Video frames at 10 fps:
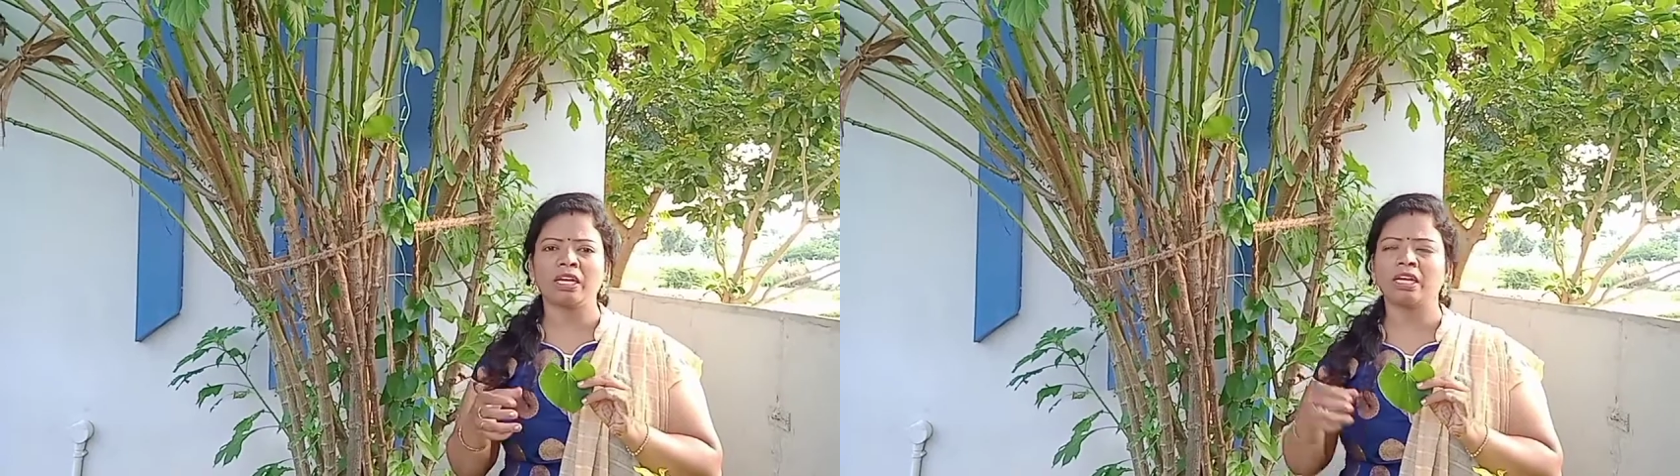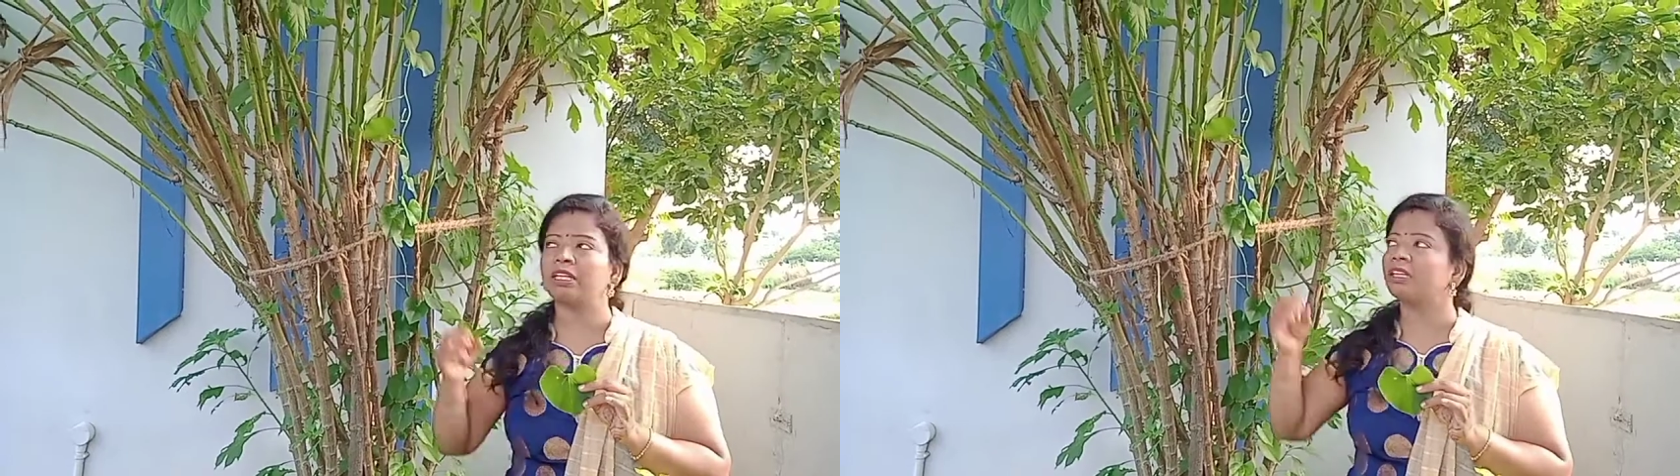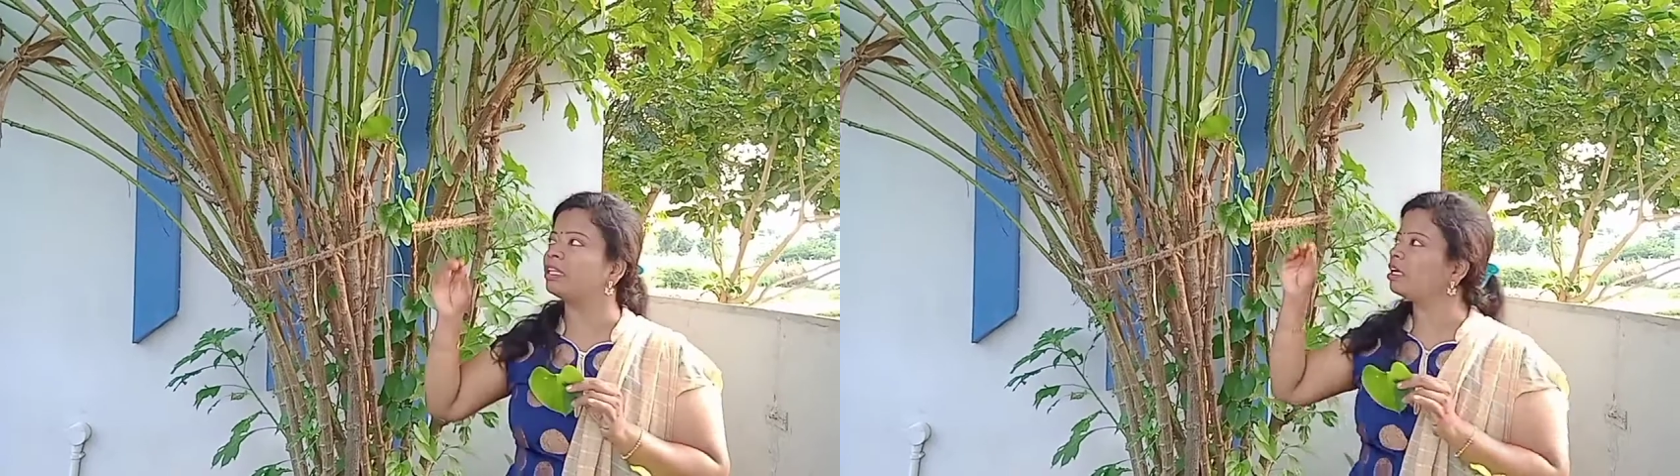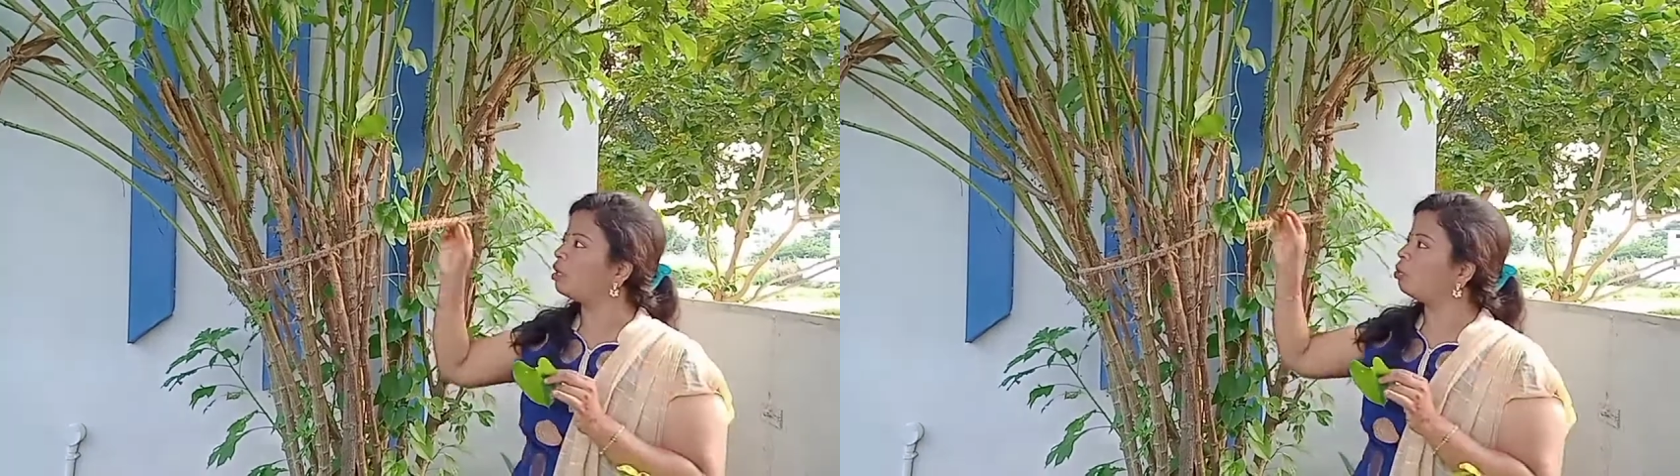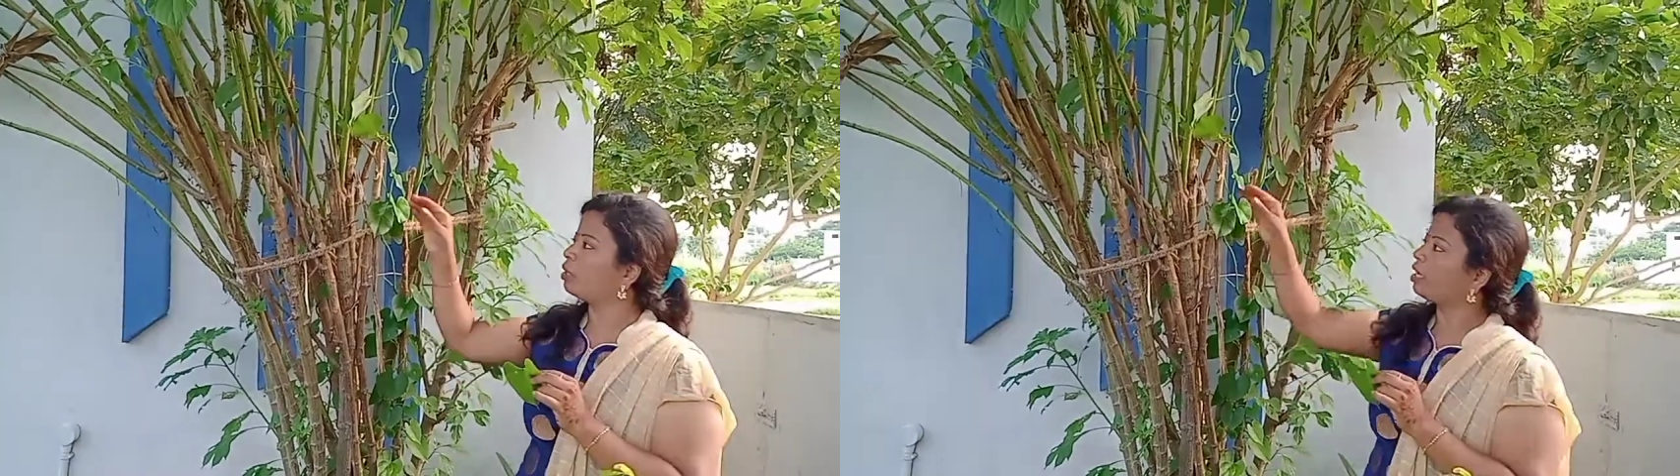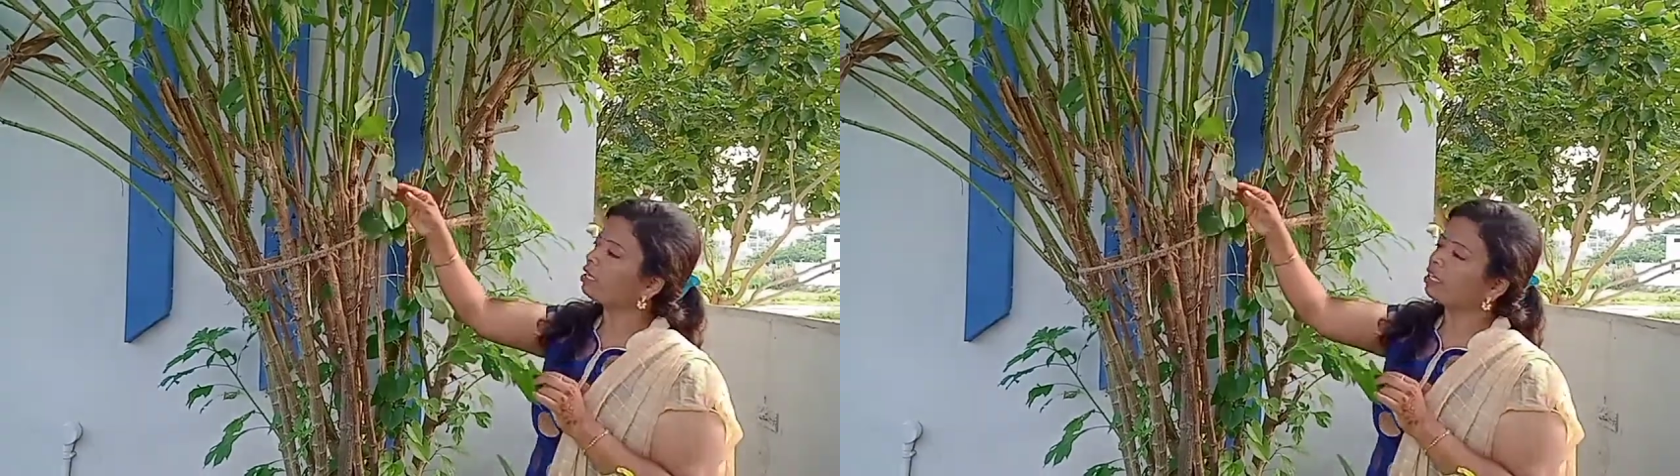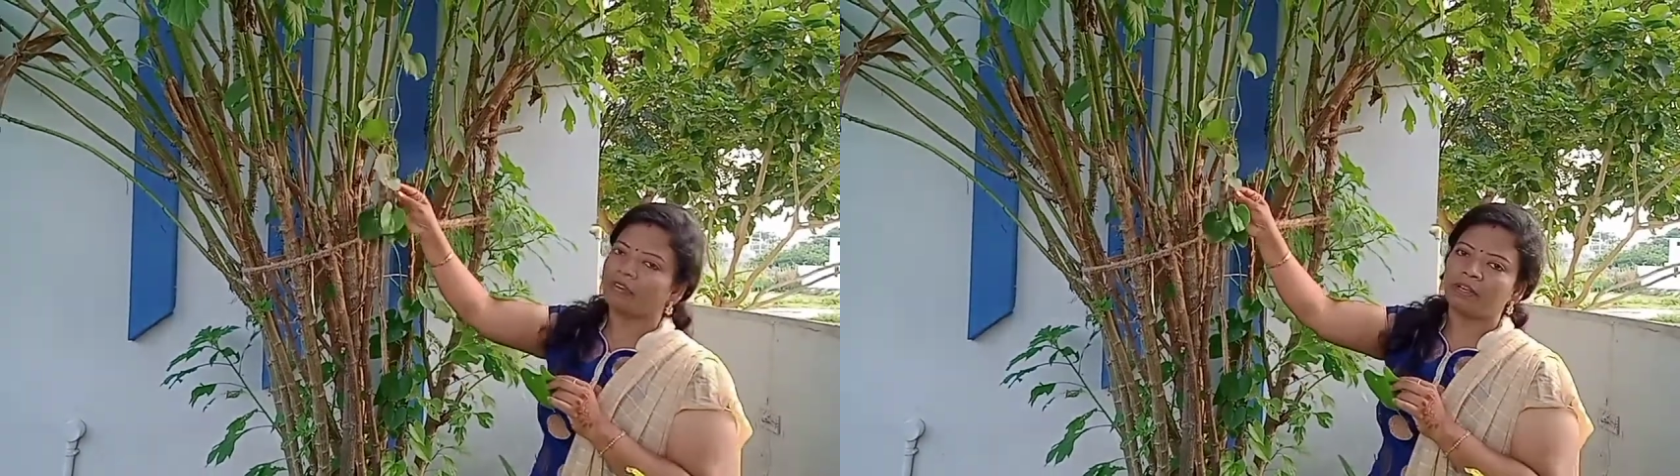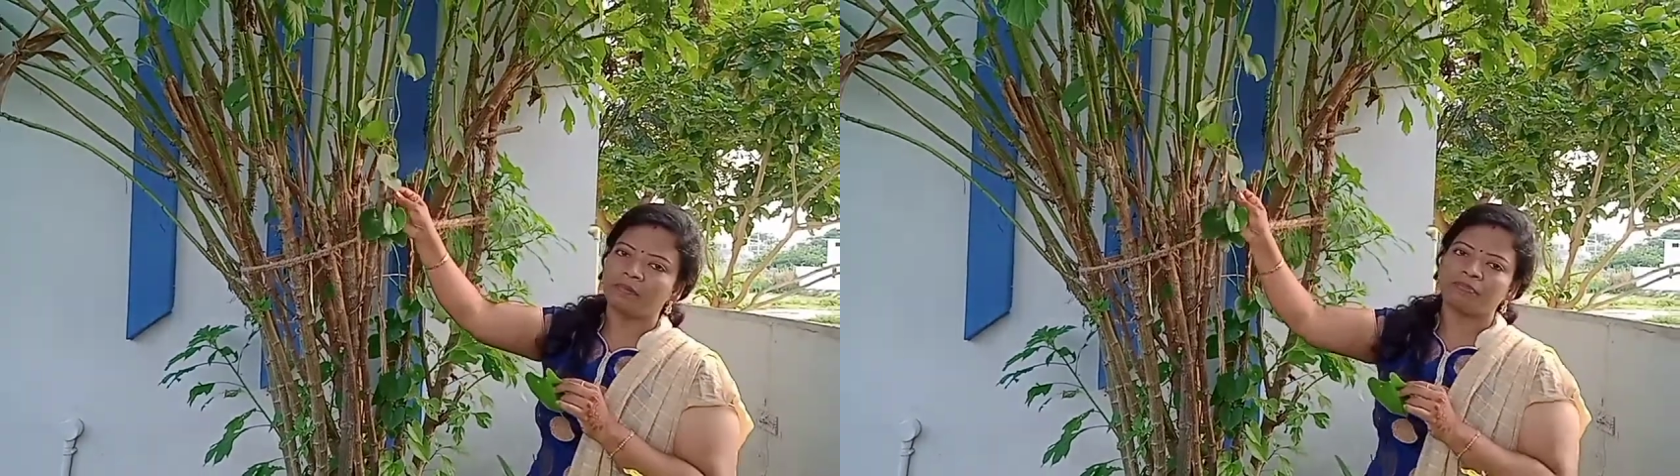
ఇంకా దీని తీగలు ఉంటాయి కదా ఇవి